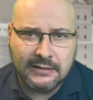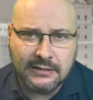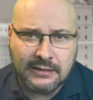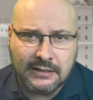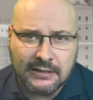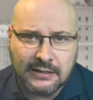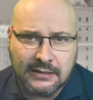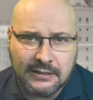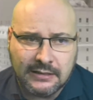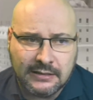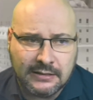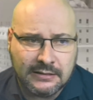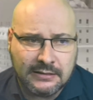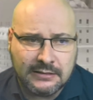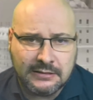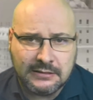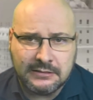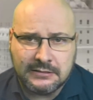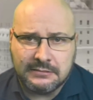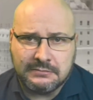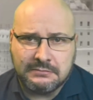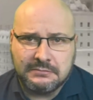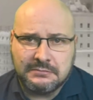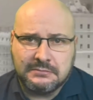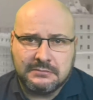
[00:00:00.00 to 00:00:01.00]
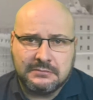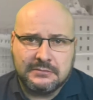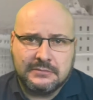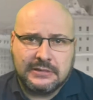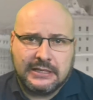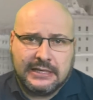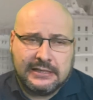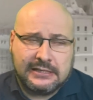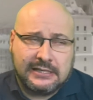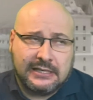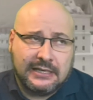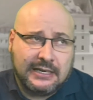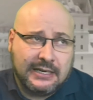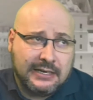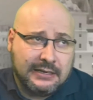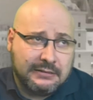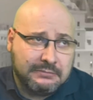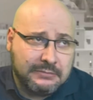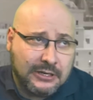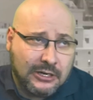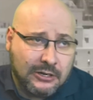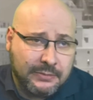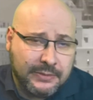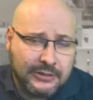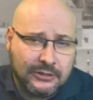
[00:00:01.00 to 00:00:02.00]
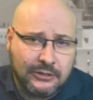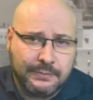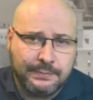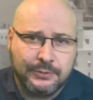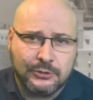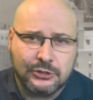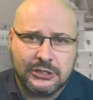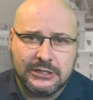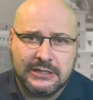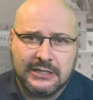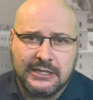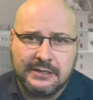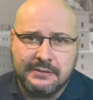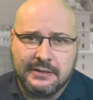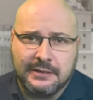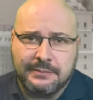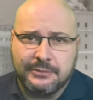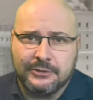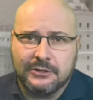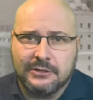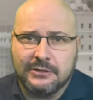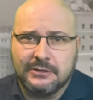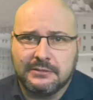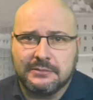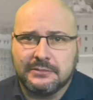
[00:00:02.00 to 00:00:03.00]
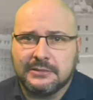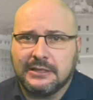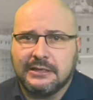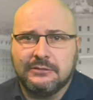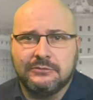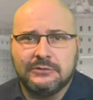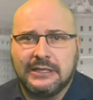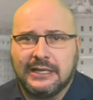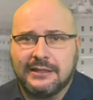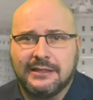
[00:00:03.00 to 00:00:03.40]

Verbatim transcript: Eh, que sea más o menos positiva, pues una